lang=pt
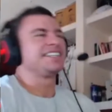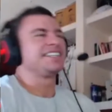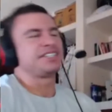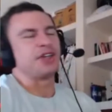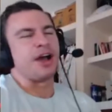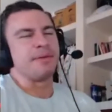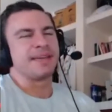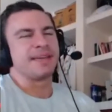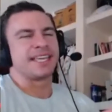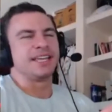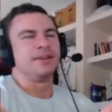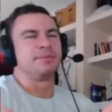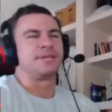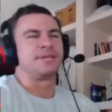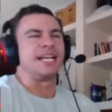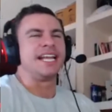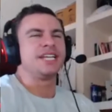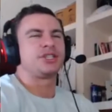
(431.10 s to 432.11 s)
Esse homem aqui não
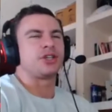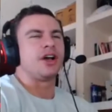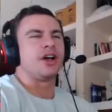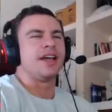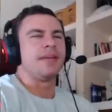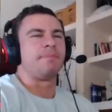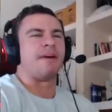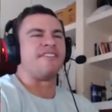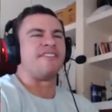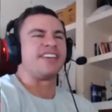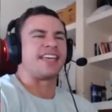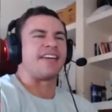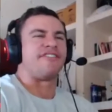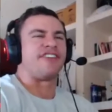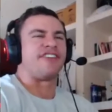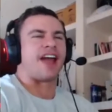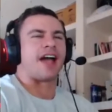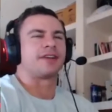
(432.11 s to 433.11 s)
precisa nem sorrir pra ver que
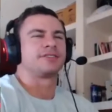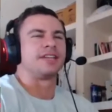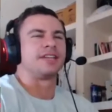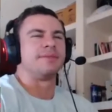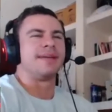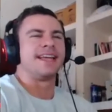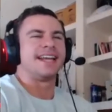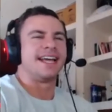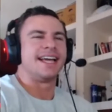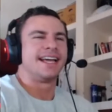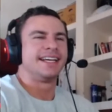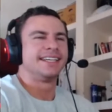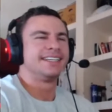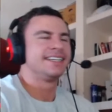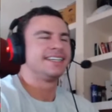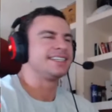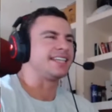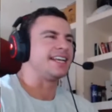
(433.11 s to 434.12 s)
é fraco também, né?
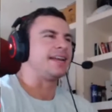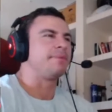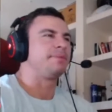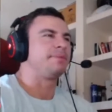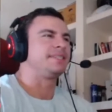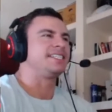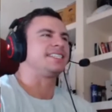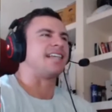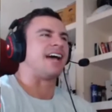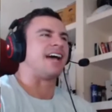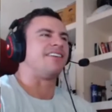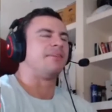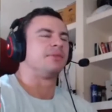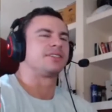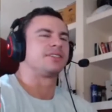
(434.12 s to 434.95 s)
Você nem precisava